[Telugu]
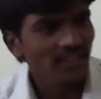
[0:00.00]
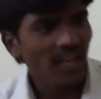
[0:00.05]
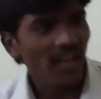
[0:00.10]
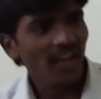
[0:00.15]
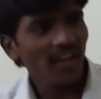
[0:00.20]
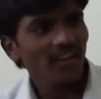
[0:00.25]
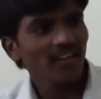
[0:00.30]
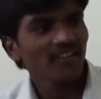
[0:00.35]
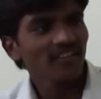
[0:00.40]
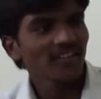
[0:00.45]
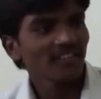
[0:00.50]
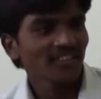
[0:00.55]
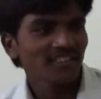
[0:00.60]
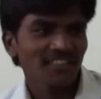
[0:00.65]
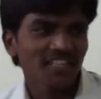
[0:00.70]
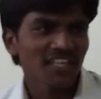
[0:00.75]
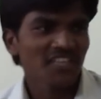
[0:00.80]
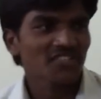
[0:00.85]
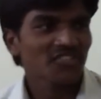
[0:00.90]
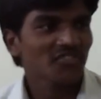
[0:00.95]
యా
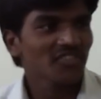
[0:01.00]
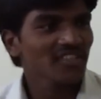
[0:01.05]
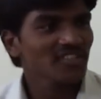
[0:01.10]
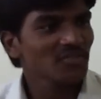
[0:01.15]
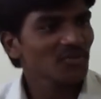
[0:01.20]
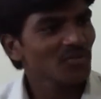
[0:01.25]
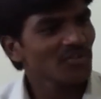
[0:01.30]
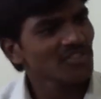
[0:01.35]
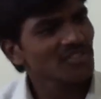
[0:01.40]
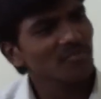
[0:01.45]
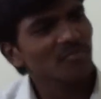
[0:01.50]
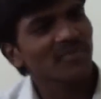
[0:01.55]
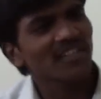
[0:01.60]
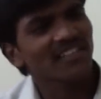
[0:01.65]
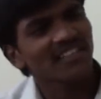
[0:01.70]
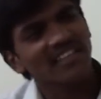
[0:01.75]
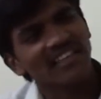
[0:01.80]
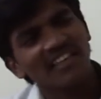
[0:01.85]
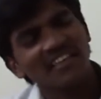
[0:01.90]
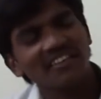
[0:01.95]
యేసుక్రీస్తు గురించి
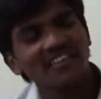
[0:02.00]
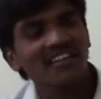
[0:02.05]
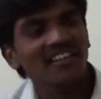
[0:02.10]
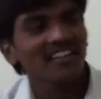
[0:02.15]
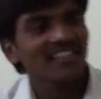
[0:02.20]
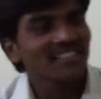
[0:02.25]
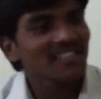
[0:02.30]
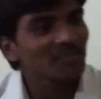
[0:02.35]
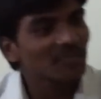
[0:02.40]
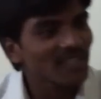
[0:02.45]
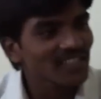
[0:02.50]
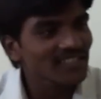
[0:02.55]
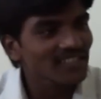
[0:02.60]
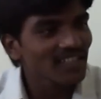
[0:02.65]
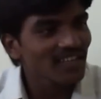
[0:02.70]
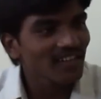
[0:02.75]
మీరు ఏది అడిగినా చెప్తాను